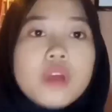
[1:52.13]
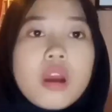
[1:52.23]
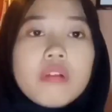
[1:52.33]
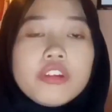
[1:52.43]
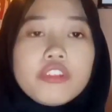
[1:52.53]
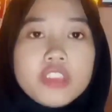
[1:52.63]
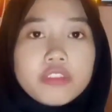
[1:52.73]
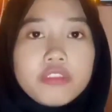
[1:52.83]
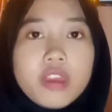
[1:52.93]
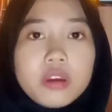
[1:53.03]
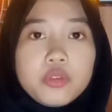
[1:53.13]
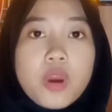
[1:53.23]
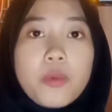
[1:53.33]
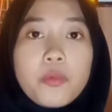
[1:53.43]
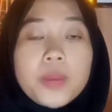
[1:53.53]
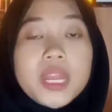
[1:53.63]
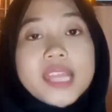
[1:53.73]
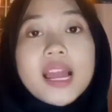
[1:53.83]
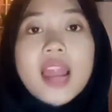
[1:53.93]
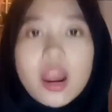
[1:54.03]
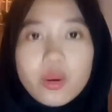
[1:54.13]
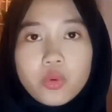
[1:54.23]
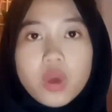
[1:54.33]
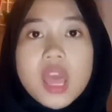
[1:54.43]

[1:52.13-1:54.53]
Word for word: itu aku ikutnya itu yang 20 menit yang lalu